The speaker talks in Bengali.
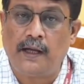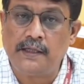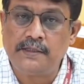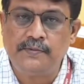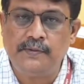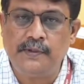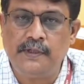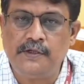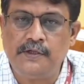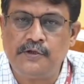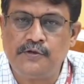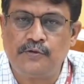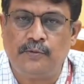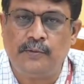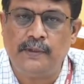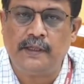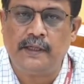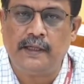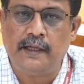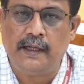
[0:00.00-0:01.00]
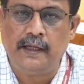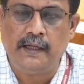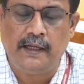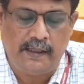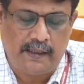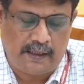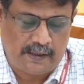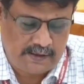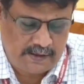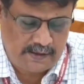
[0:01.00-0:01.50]
পাঁচ মিনিট সময়টা
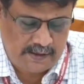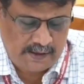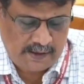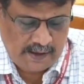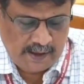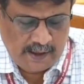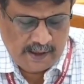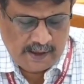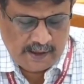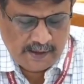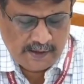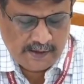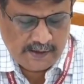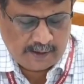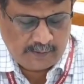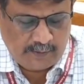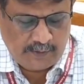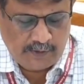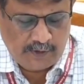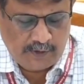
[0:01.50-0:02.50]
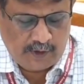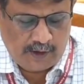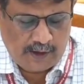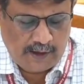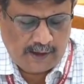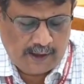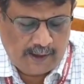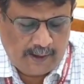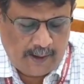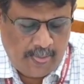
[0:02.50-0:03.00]
এগিয়ে যাচ্ছে যেমন ধরা
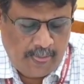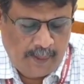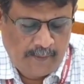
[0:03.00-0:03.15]
যাক